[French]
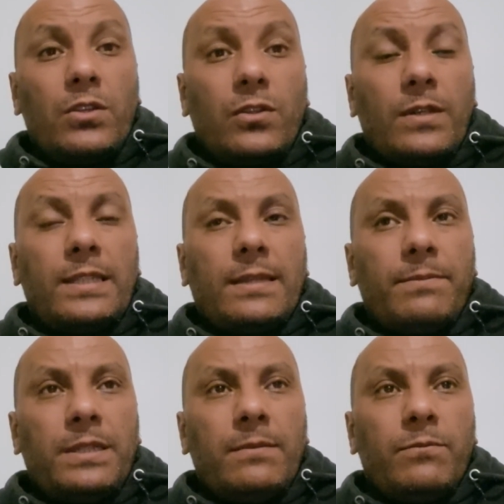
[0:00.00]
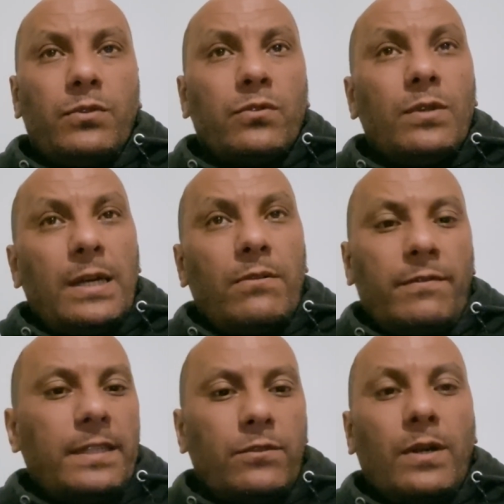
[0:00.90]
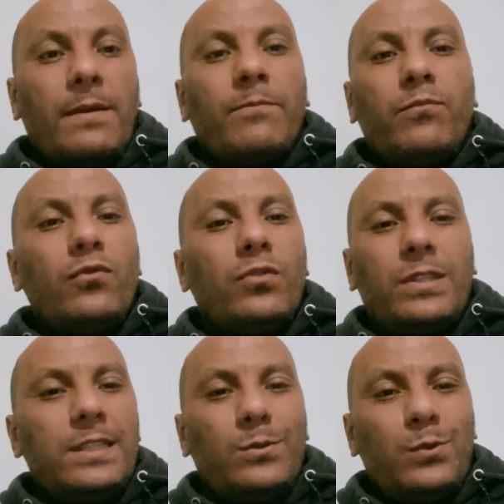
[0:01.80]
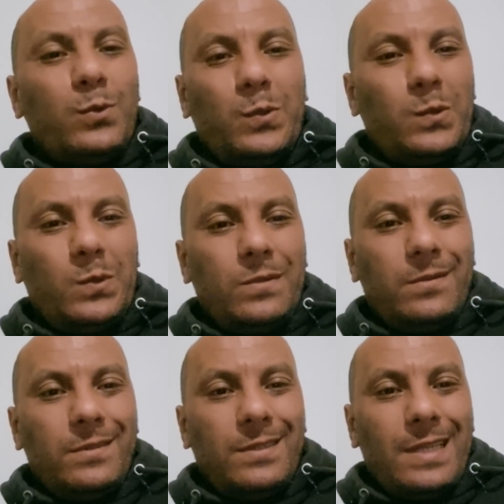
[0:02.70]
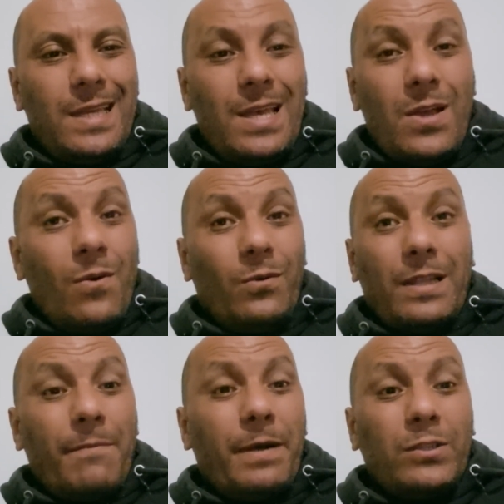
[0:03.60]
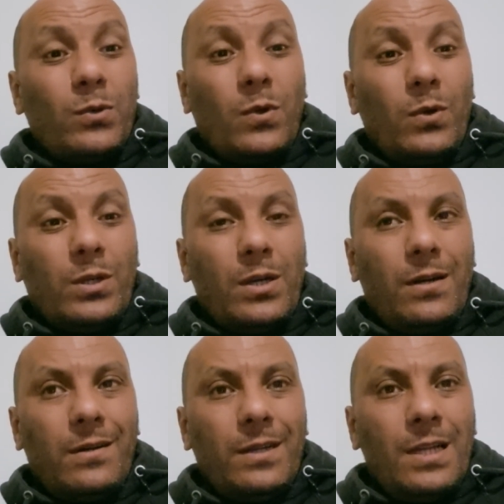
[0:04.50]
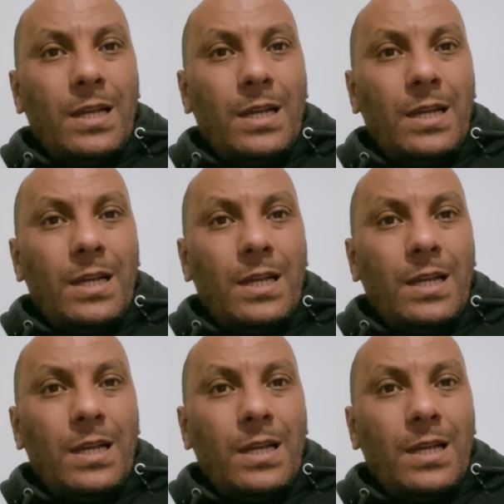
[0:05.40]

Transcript: dans les habits, puisque là on va sur un bout de tissu on n'a pas tué le record.